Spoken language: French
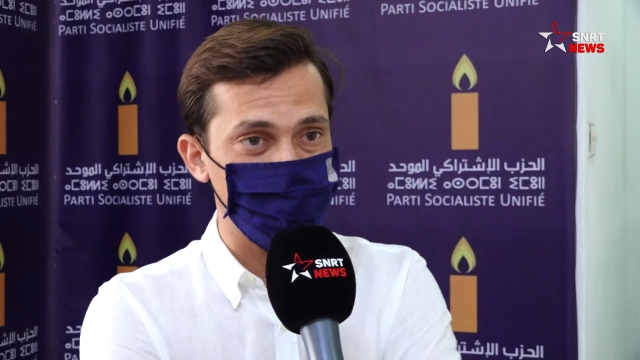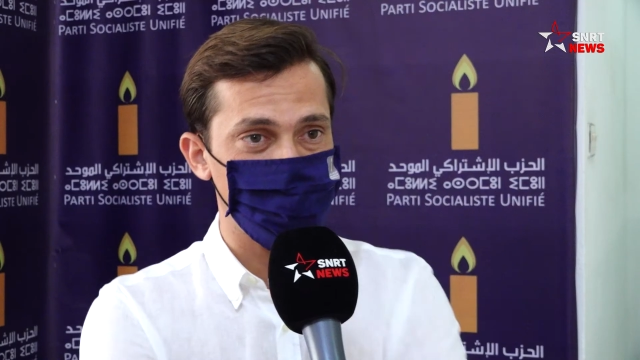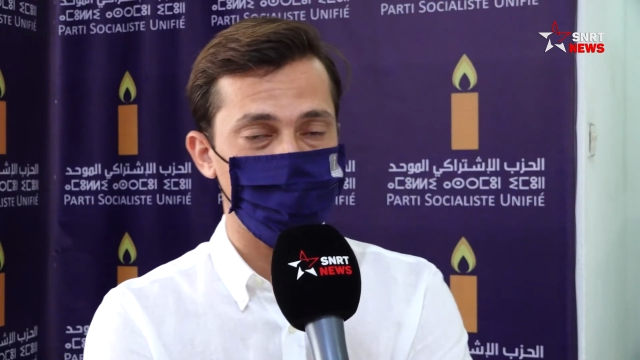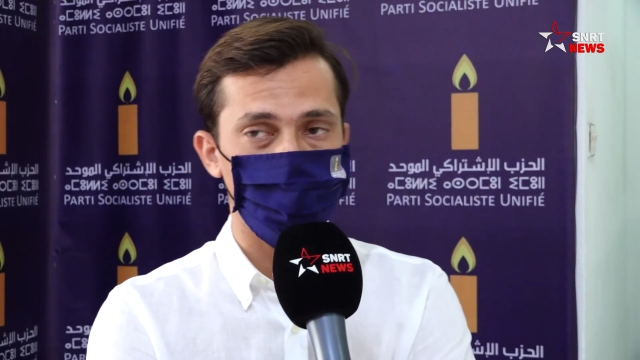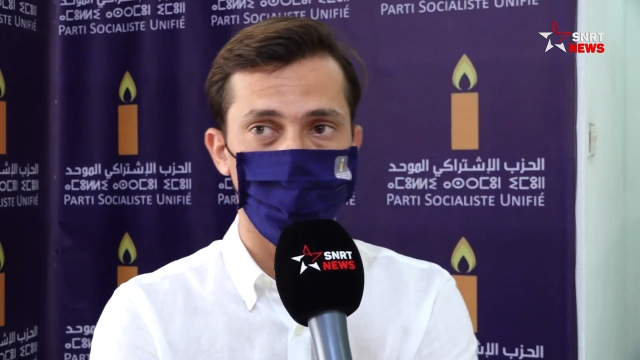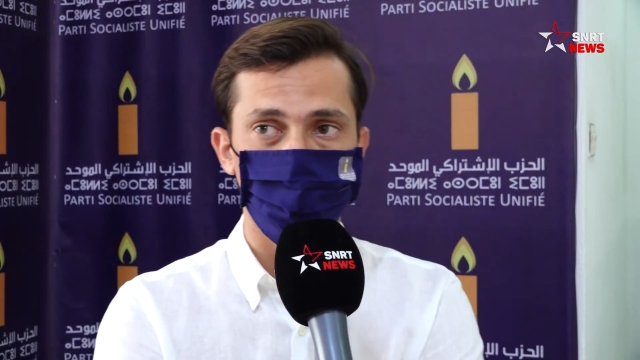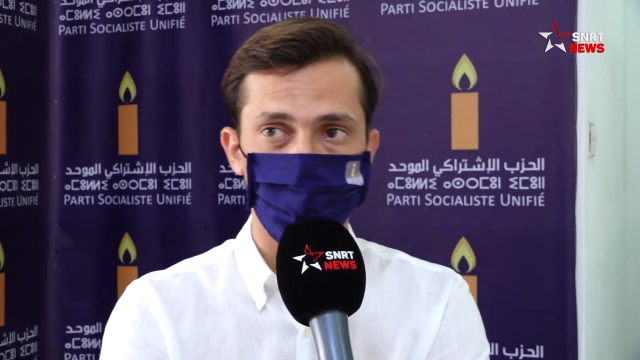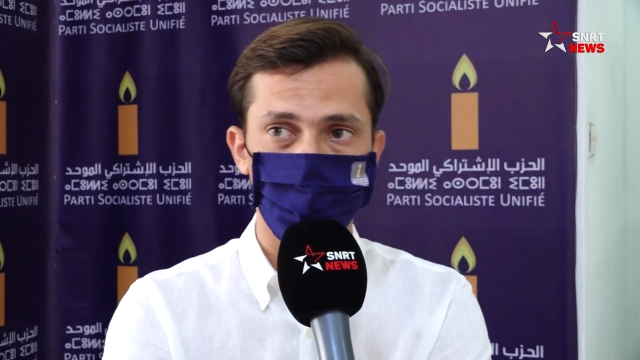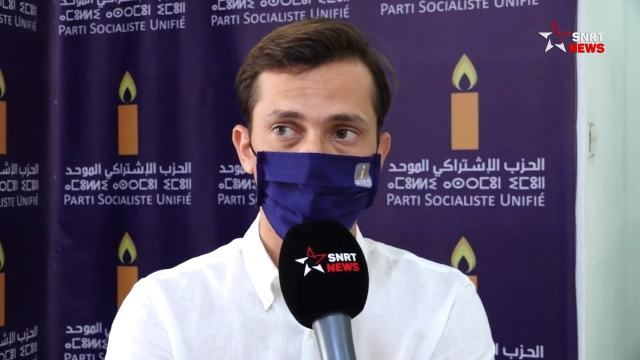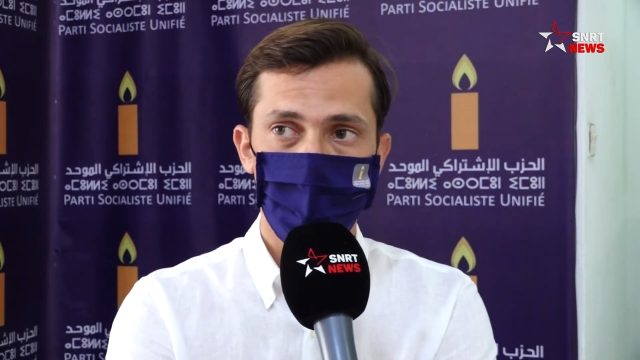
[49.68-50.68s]
d'un certain nombre
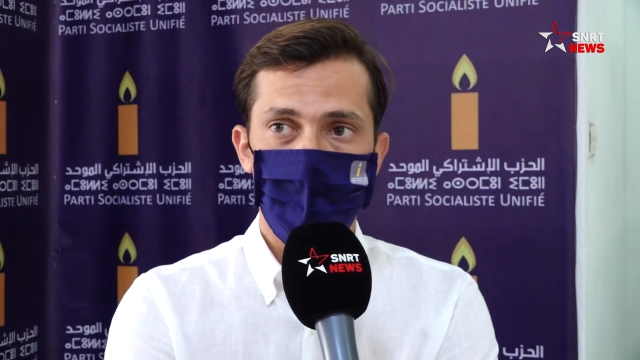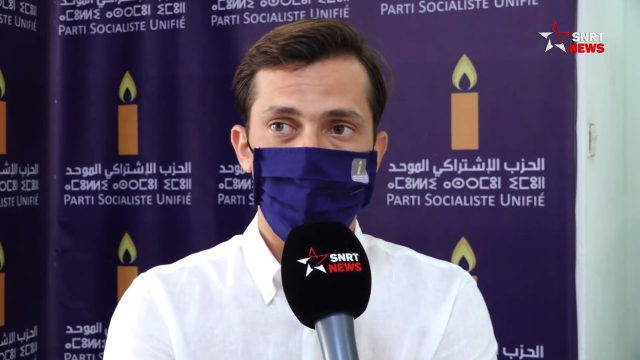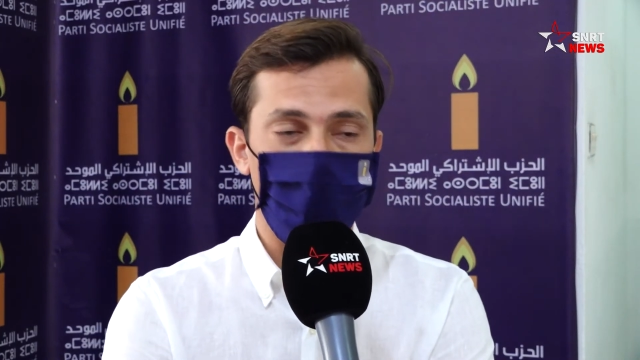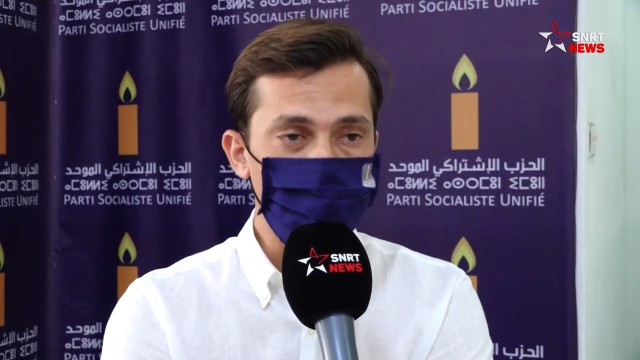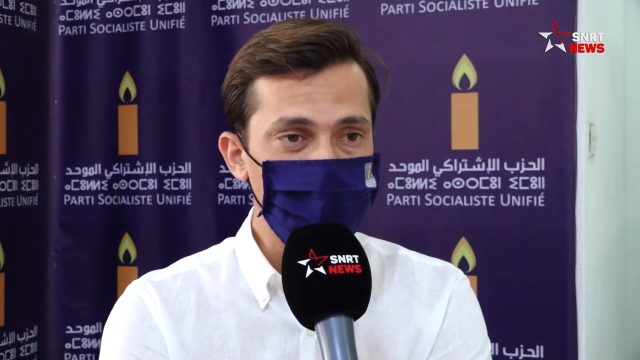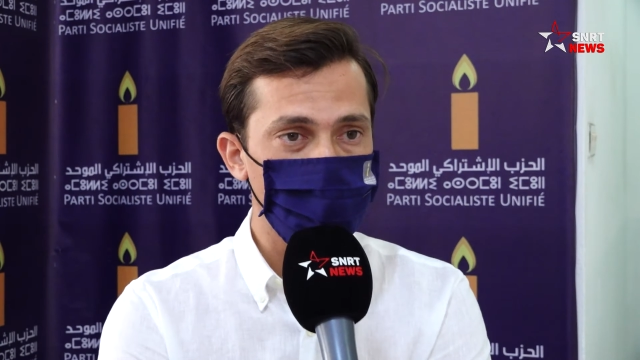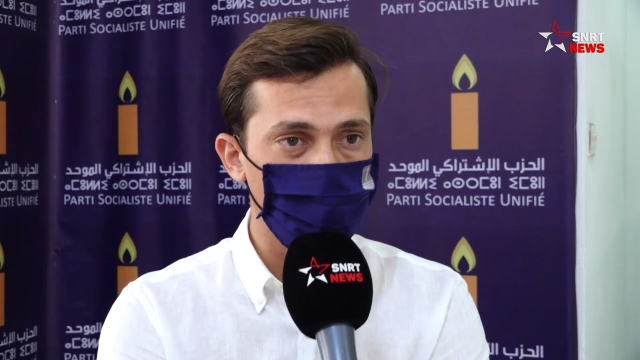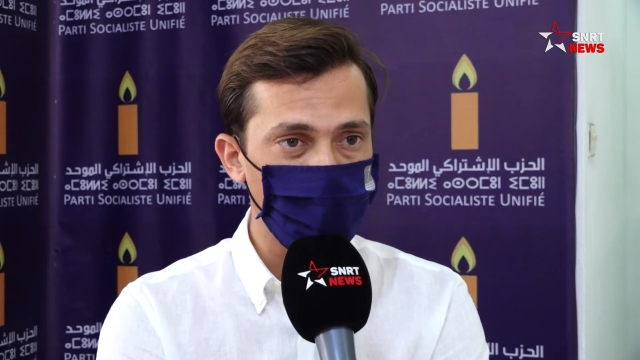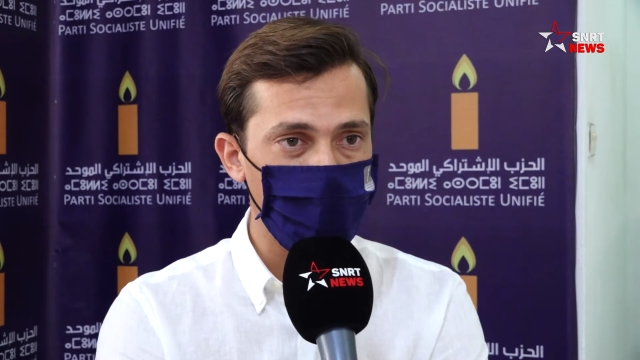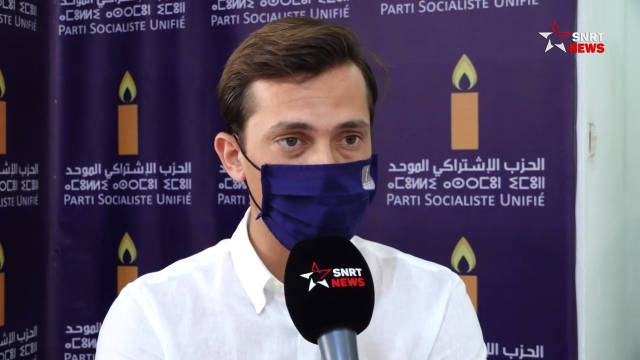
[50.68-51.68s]
de familles et de
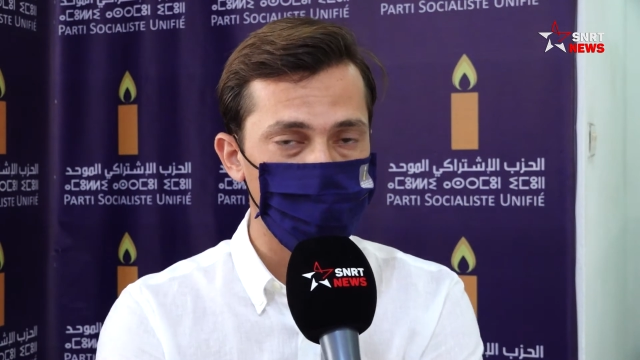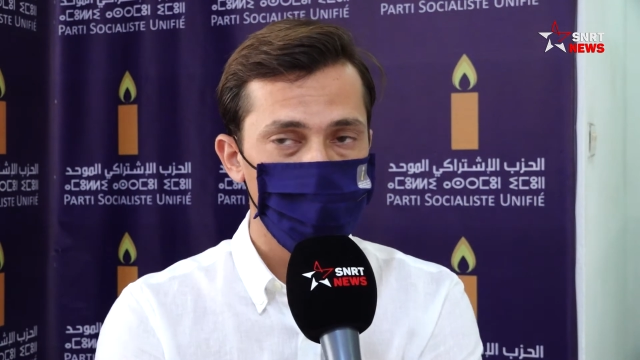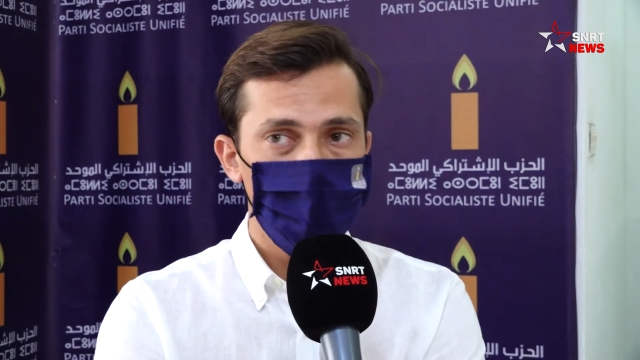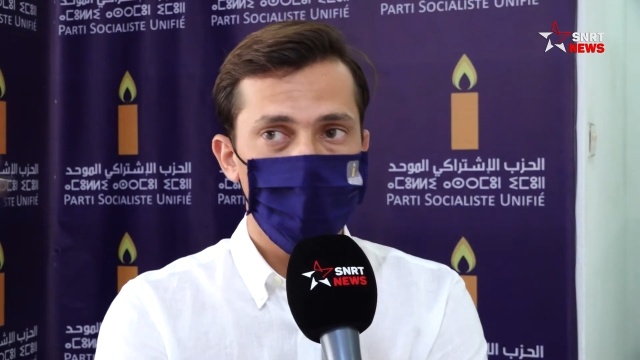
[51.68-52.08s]
ménages